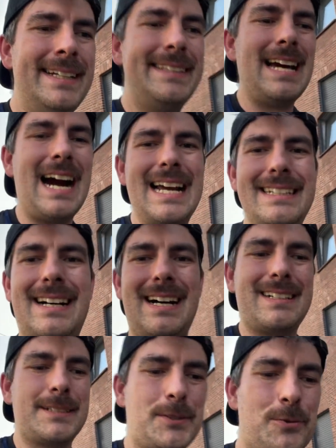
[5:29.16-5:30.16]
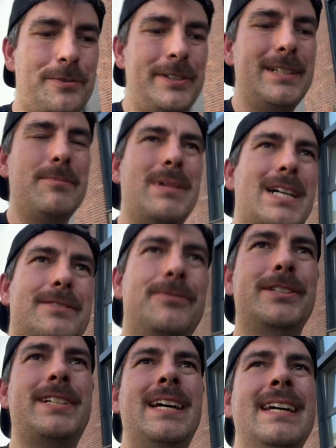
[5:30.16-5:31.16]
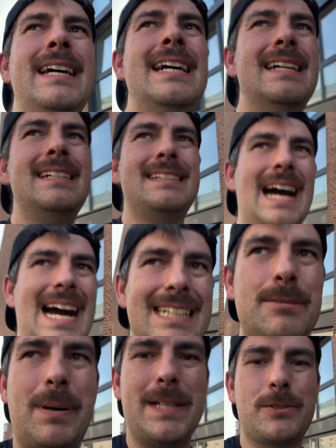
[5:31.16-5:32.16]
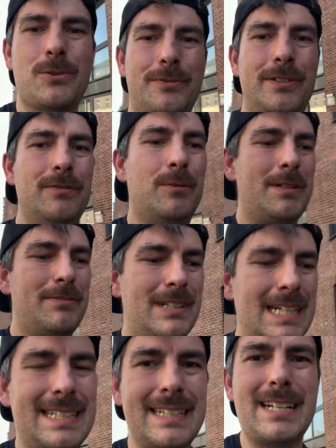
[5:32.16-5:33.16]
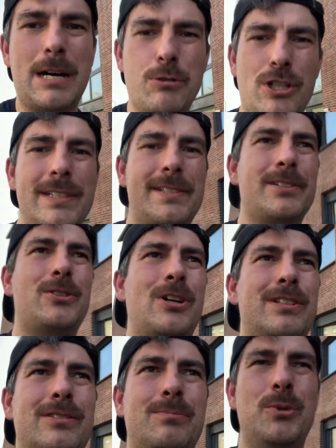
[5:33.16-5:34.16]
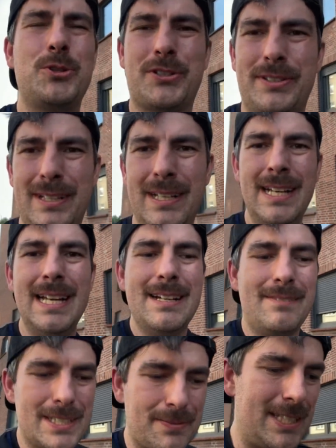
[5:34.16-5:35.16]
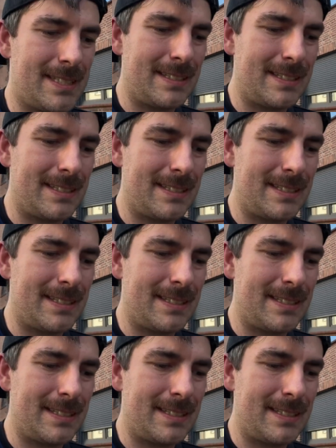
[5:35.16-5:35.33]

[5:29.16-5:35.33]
der eine Haken zu viel gemacht wird. Der eine passt zu viel, wo man vielleicht hätte abschließen können, müssen, was weiß